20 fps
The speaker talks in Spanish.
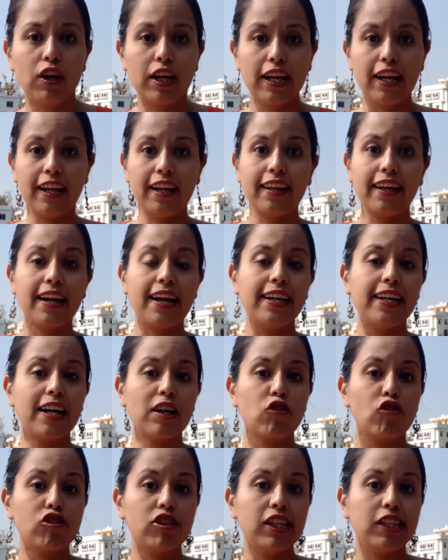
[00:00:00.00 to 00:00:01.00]
El de aire
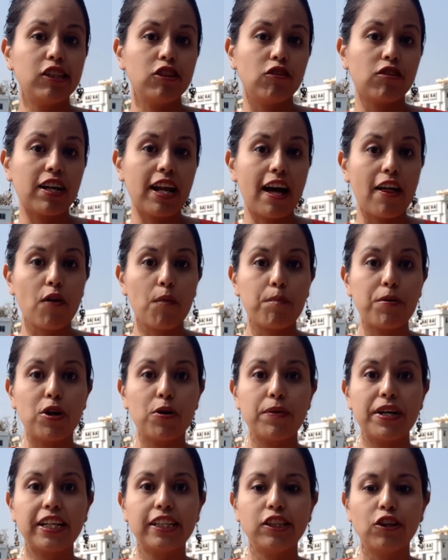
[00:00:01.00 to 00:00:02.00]
acondicionado
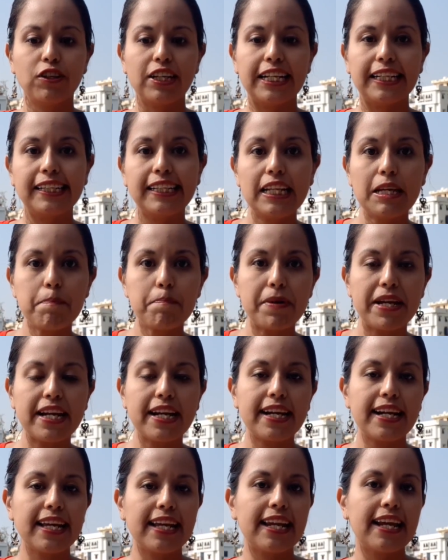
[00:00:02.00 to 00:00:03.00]
pero versión
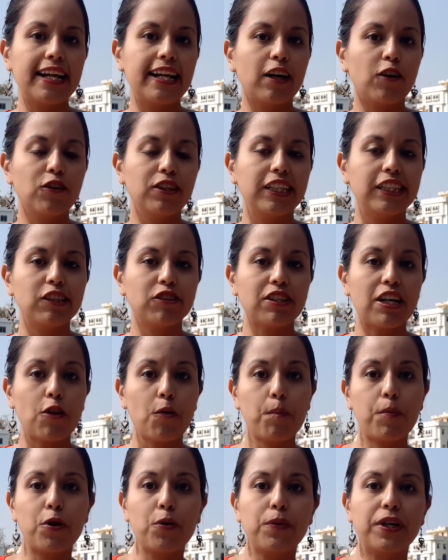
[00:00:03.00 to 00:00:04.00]
sleeper, el aire
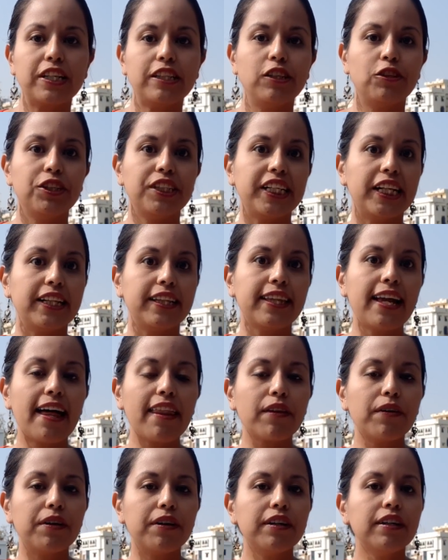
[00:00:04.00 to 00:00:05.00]
acondicionado pero versión
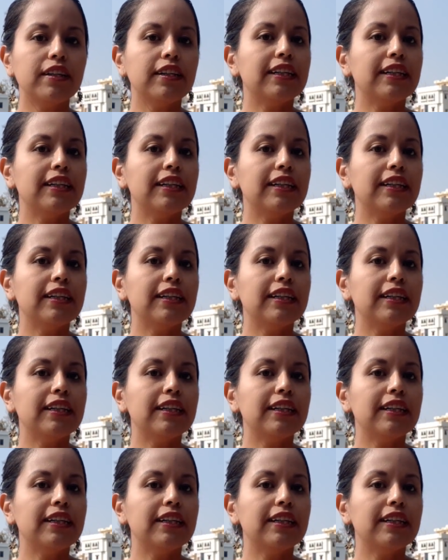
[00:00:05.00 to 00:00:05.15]
sentado.